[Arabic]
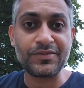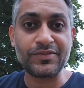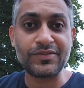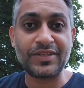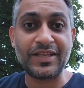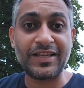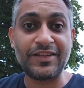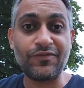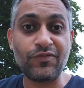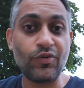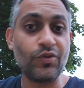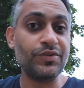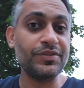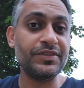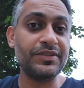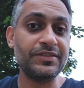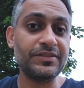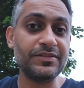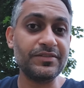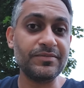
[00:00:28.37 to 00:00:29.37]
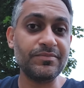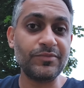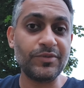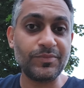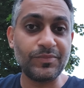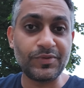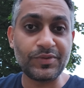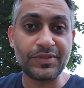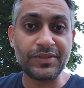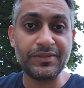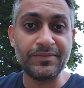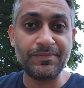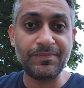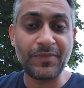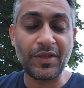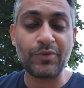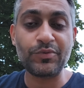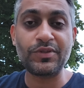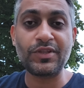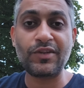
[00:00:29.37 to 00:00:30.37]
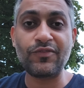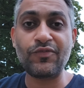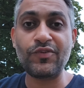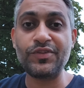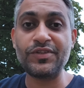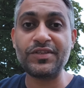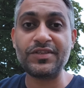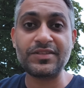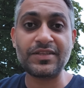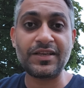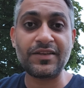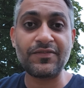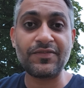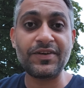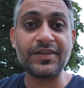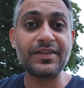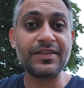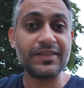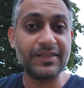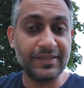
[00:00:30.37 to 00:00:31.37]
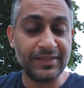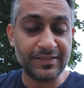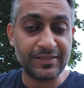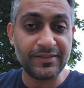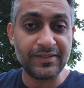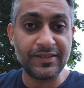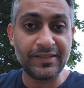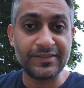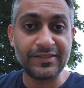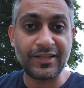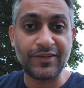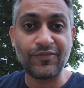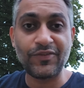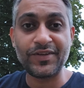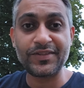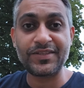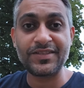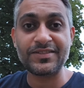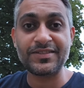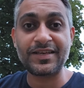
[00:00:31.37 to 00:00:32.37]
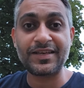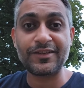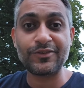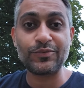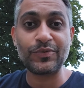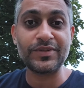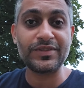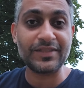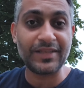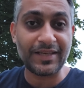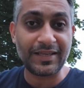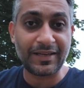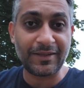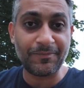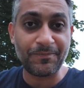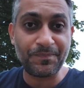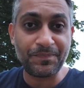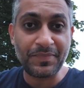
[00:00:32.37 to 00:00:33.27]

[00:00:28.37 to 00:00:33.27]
تليفوني ميموري او تليفوني سيرفر اي الحين تليفوناتنا صارت 1 تيرا